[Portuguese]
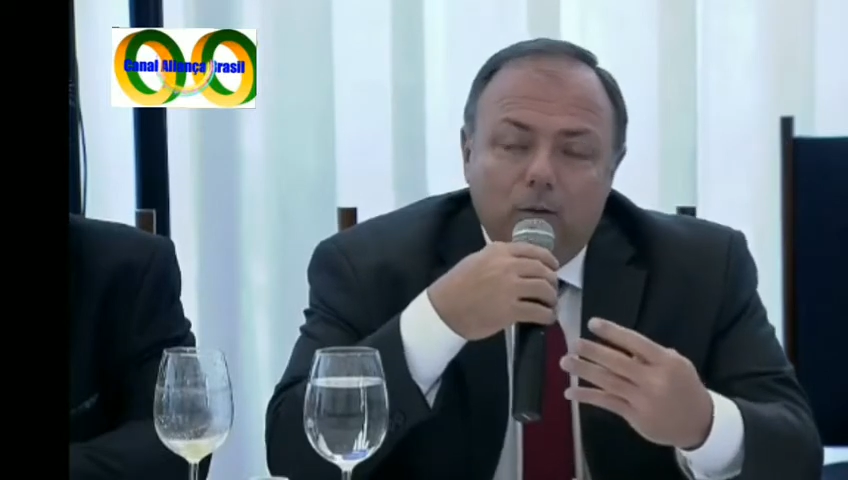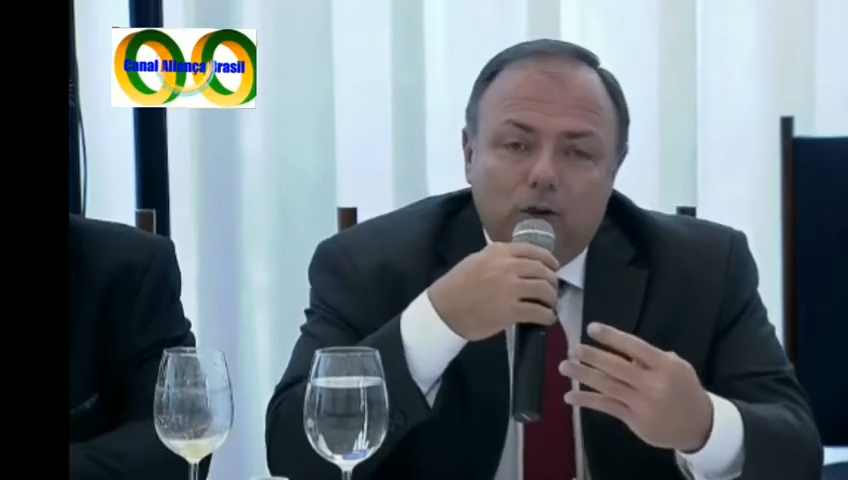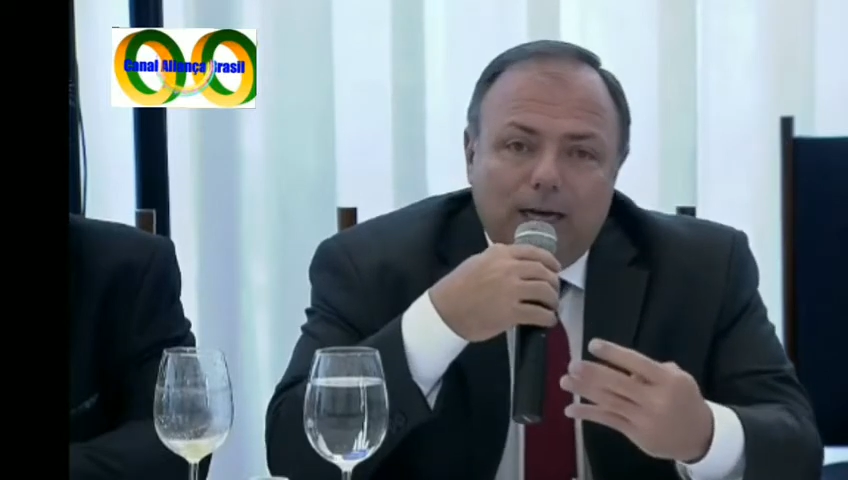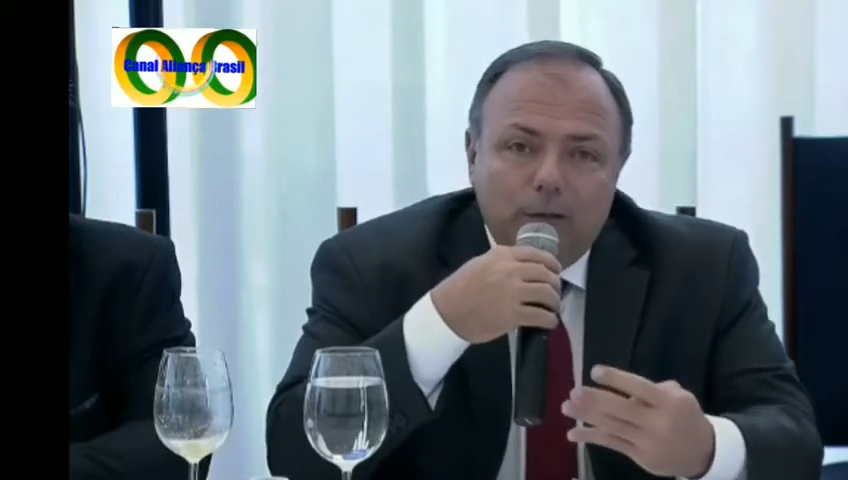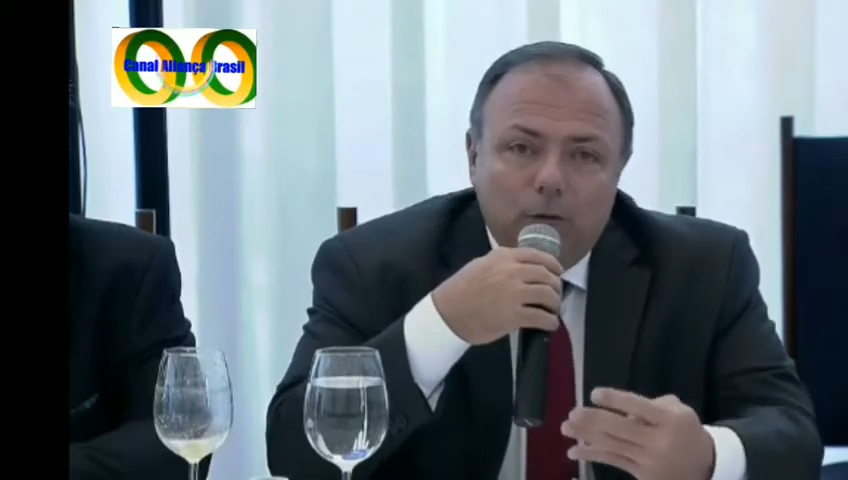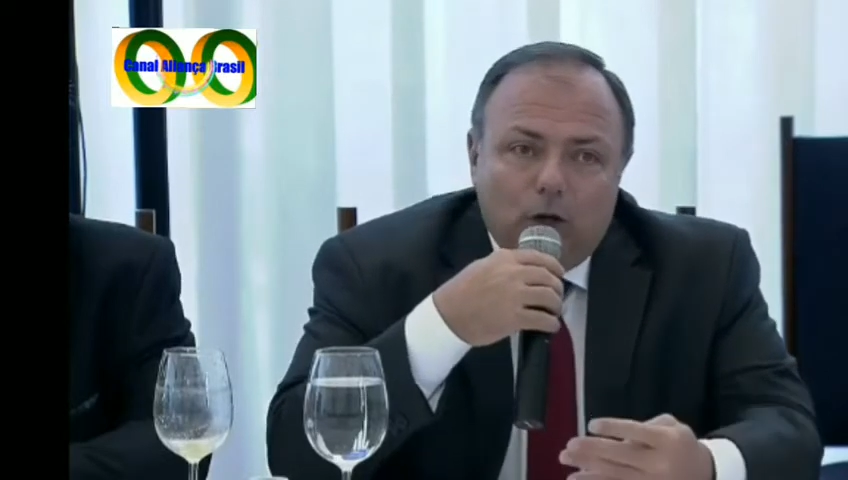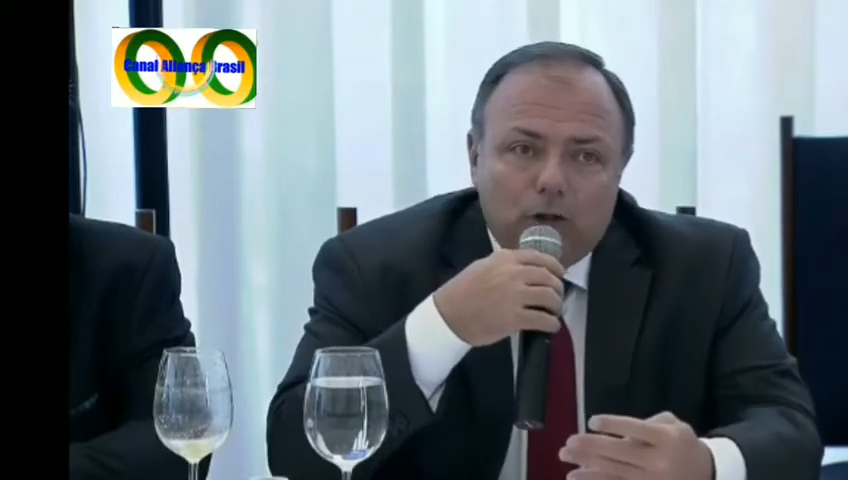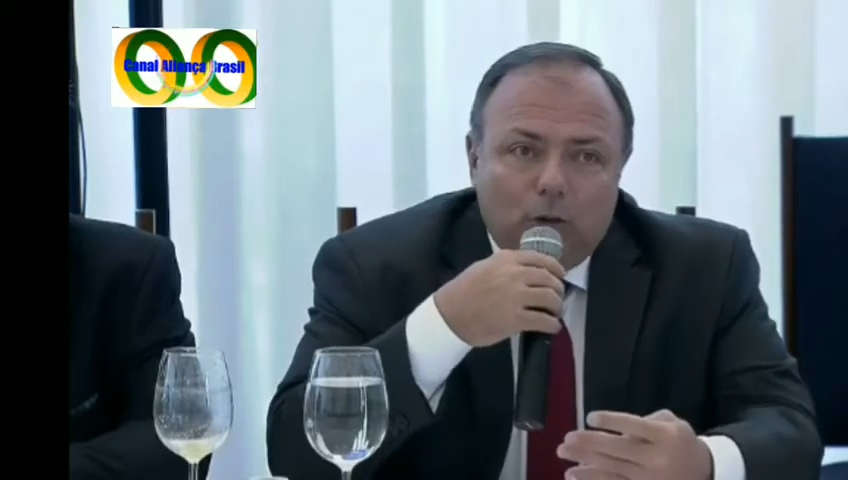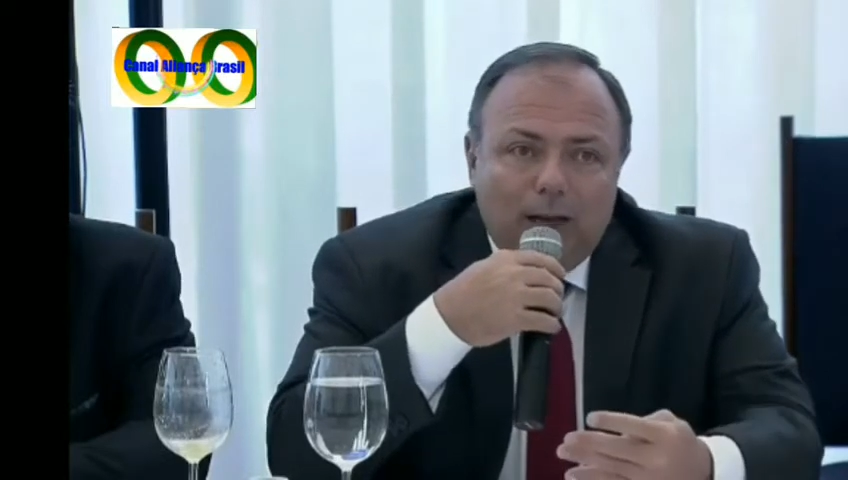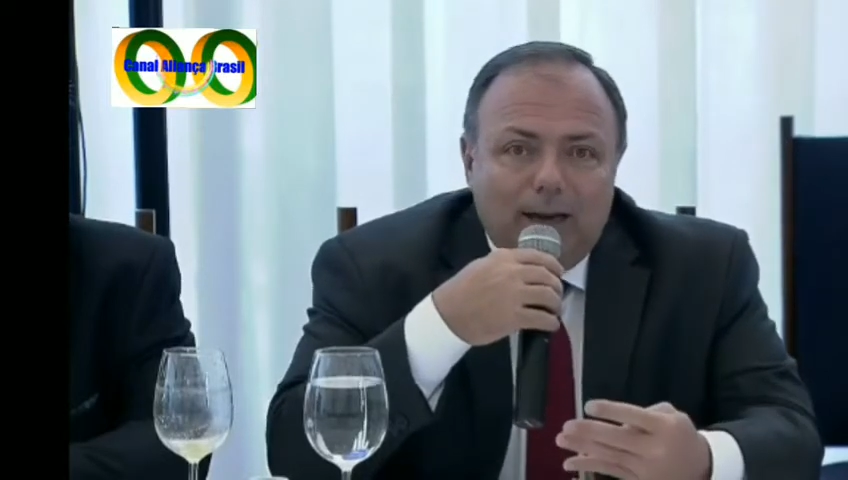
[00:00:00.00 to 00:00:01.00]
O
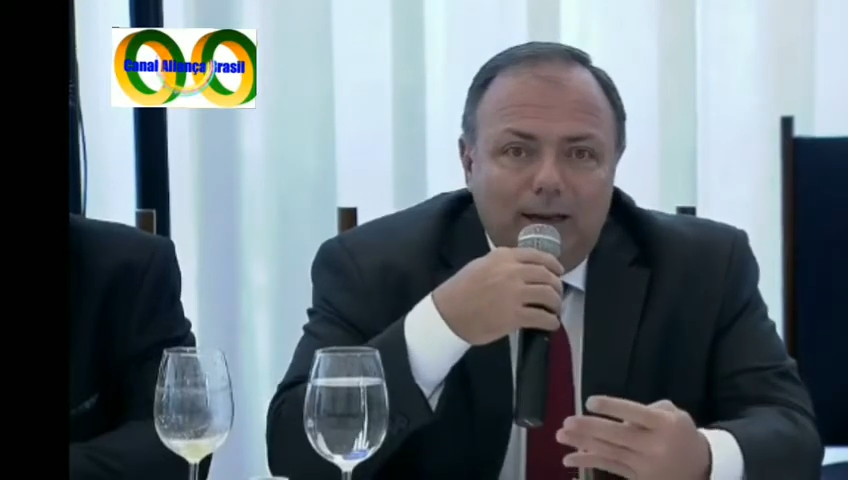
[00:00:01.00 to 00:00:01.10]
diagnóstico é